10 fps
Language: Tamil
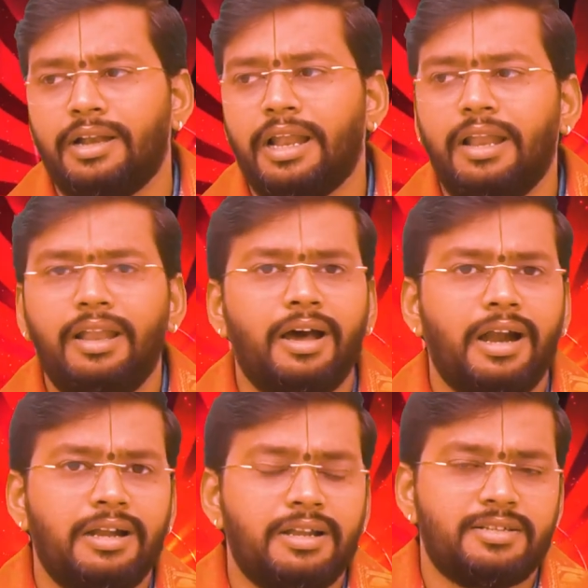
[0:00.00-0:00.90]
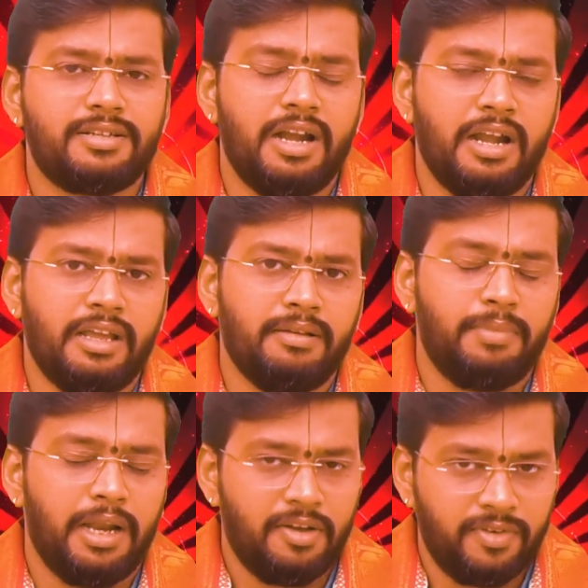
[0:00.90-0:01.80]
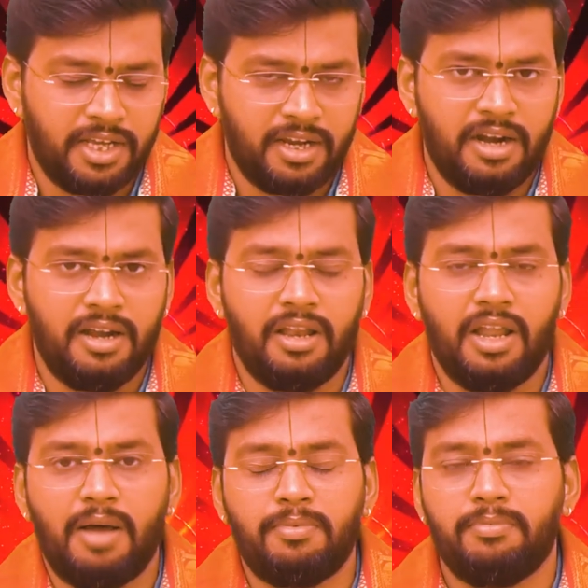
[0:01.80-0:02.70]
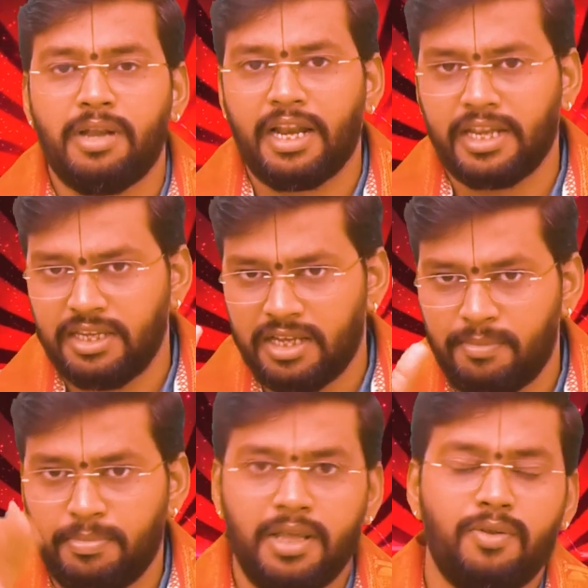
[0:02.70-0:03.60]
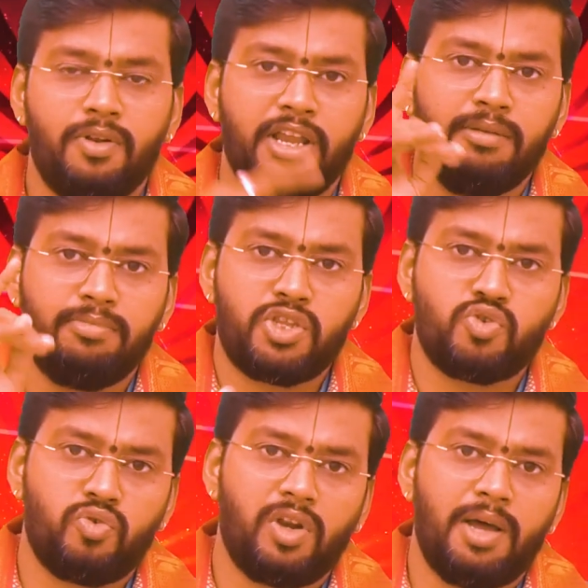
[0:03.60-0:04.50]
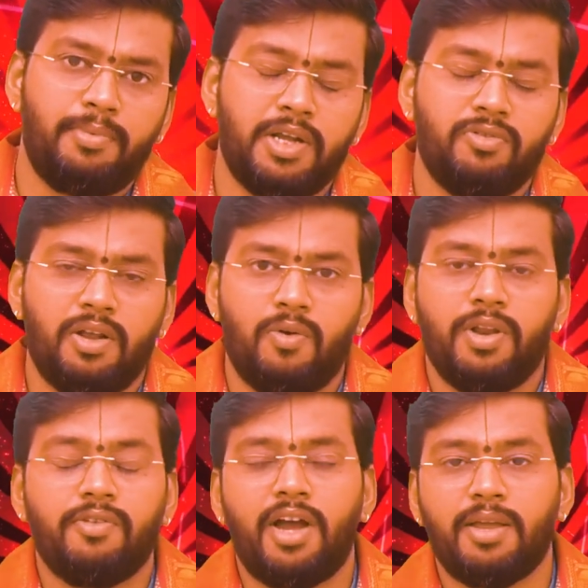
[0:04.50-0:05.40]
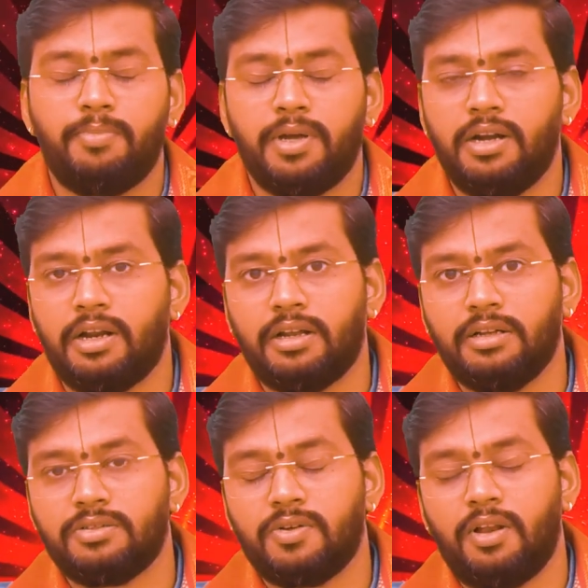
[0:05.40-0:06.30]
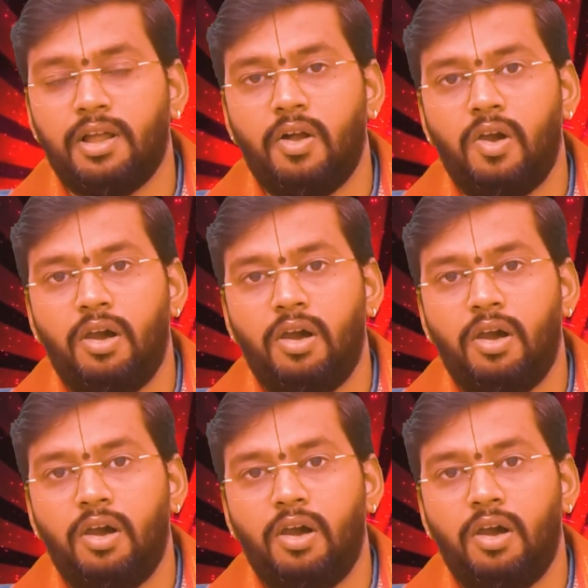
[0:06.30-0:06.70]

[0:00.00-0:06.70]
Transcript: நல்ல அண்டர்ஸ்டாண்டிங் பல விதங்களில் லாபம் நிறையா பேர் ஒரு இன்பச் சுற்றுலா போயிட்டு வரக்கூடிய வாய்ப்புகள் இருக்குதுன்னு சொல்லலாம்